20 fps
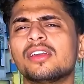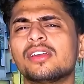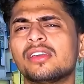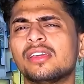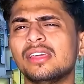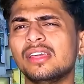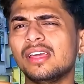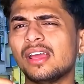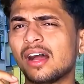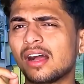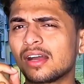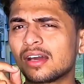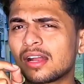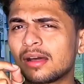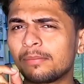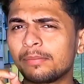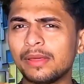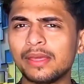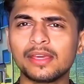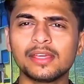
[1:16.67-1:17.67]
कि अगर
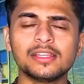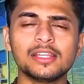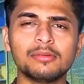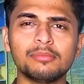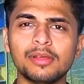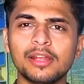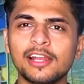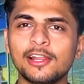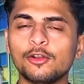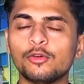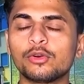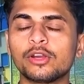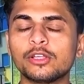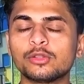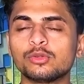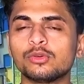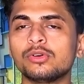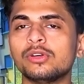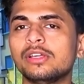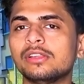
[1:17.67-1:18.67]
आप एक ही दिन में ले लोगे
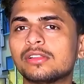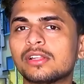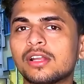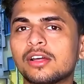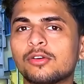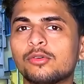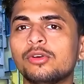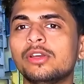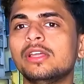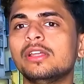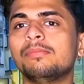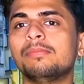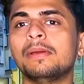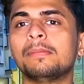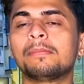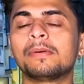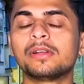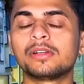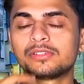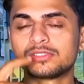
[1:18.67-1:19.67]
तो इतना कोई
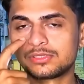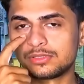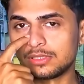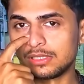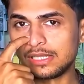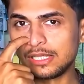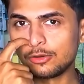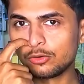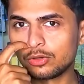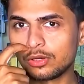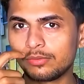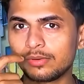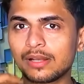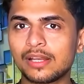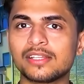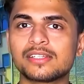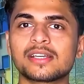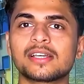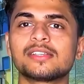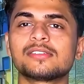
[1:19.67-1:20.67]
पेपर लीक होने वाला
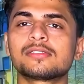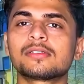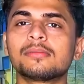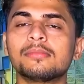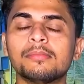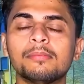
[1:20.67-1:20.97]
चांस